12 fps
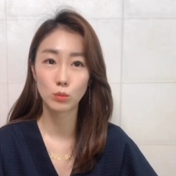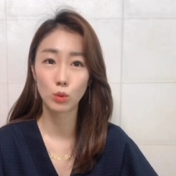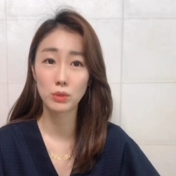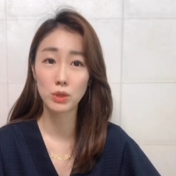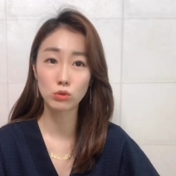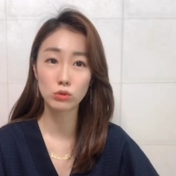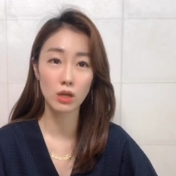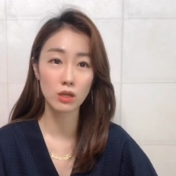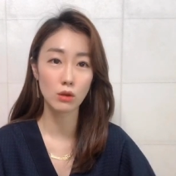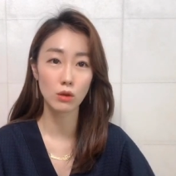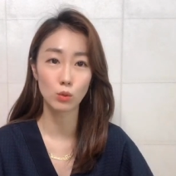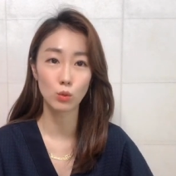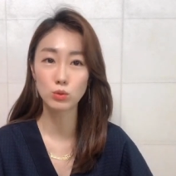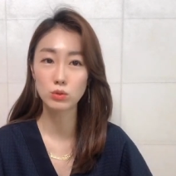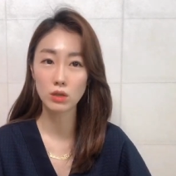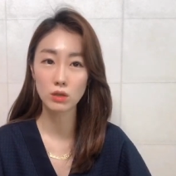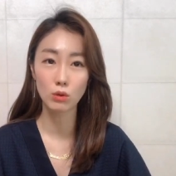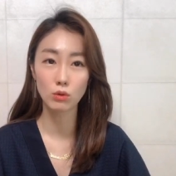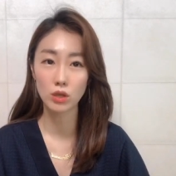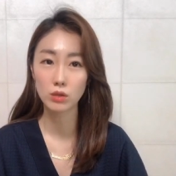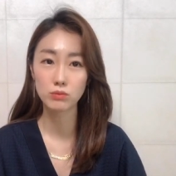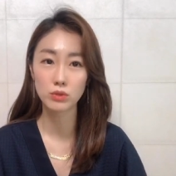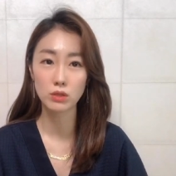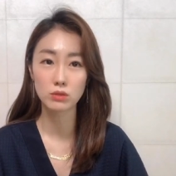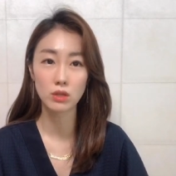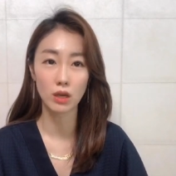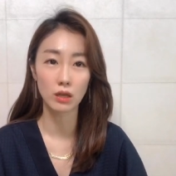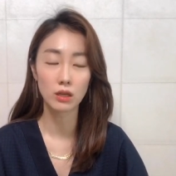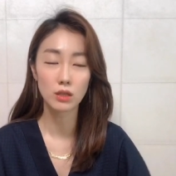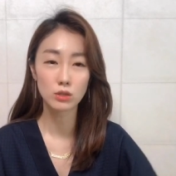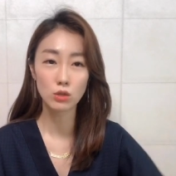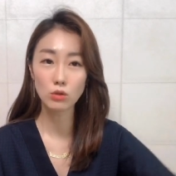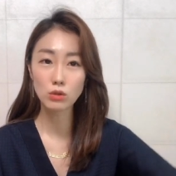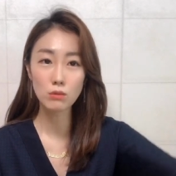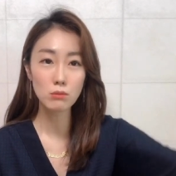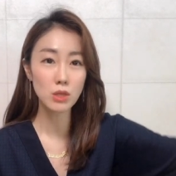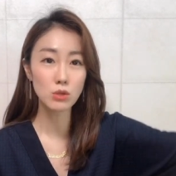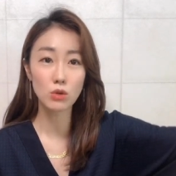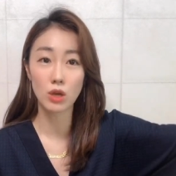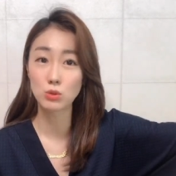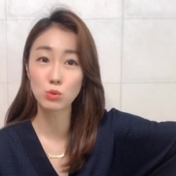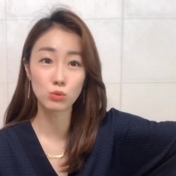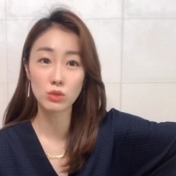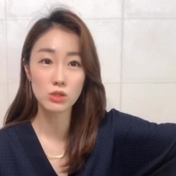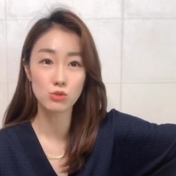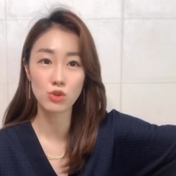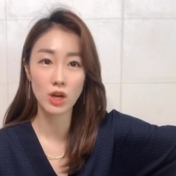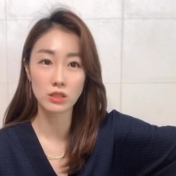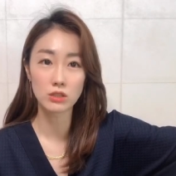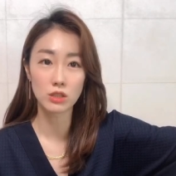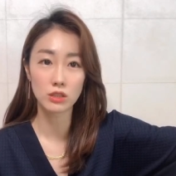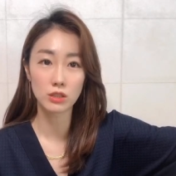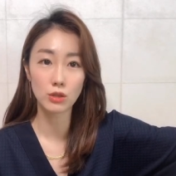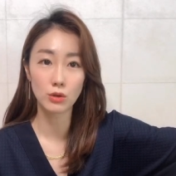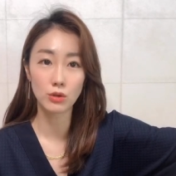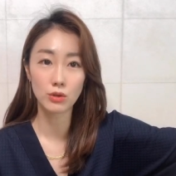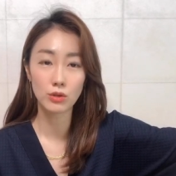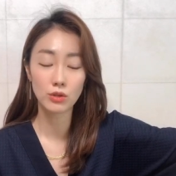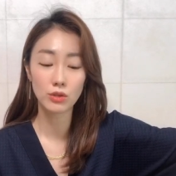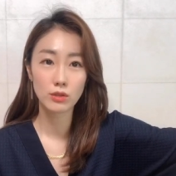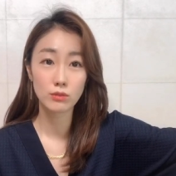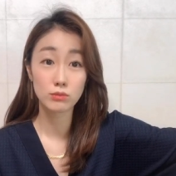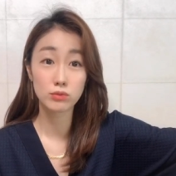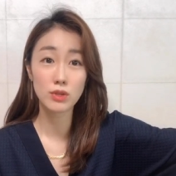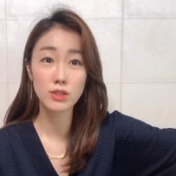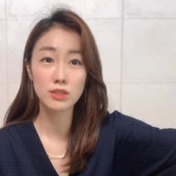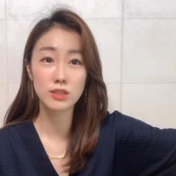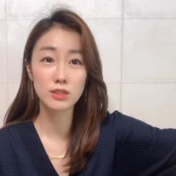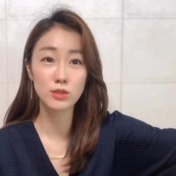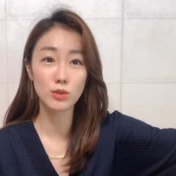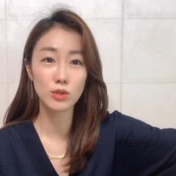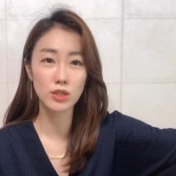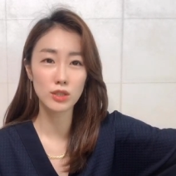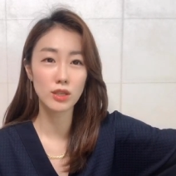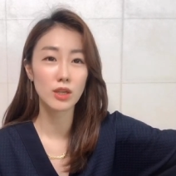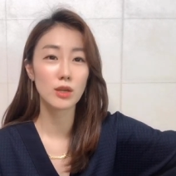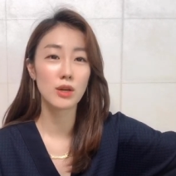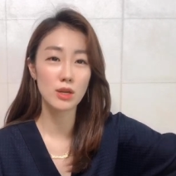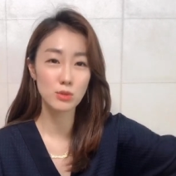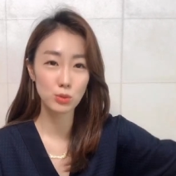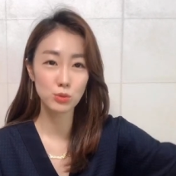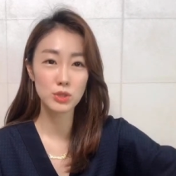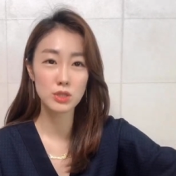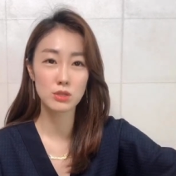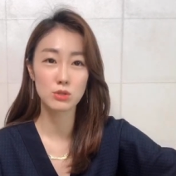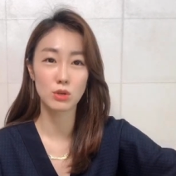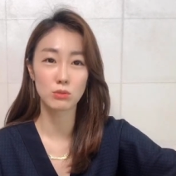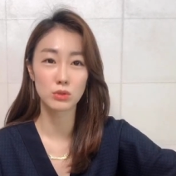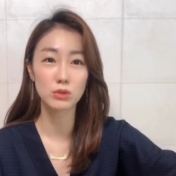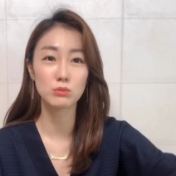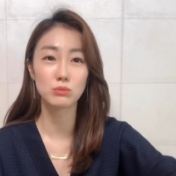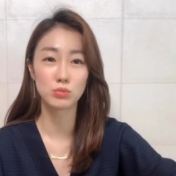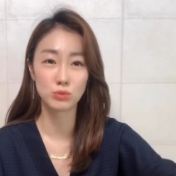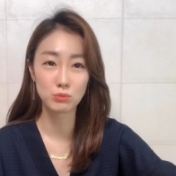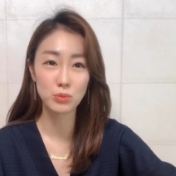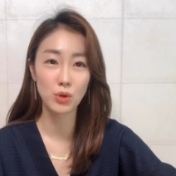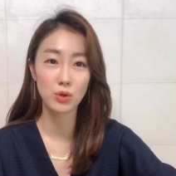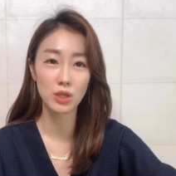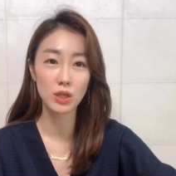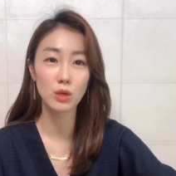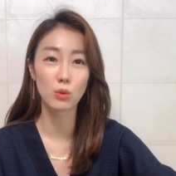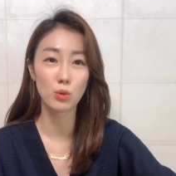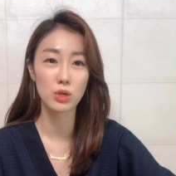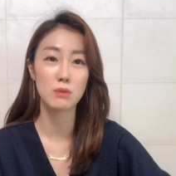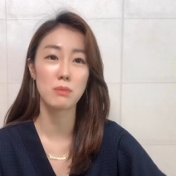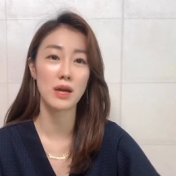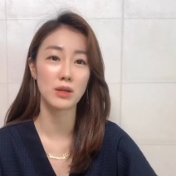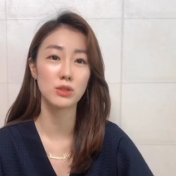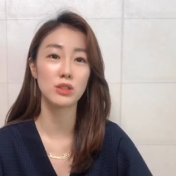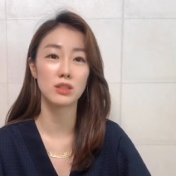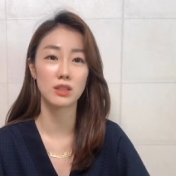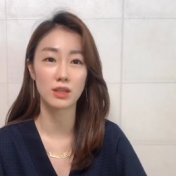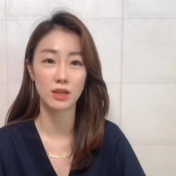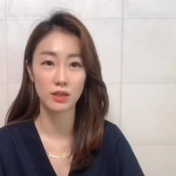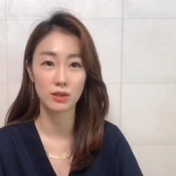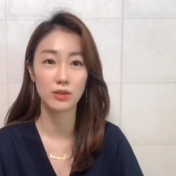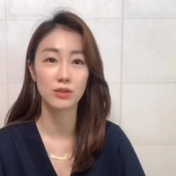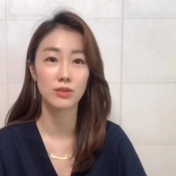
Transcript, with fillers: 미국 대선, 5차 경기 부양책, 천년만년 계속될 이슈 아니잖아요. 불확실성이 해소될 시점은 분명히 오기 마련이니까요.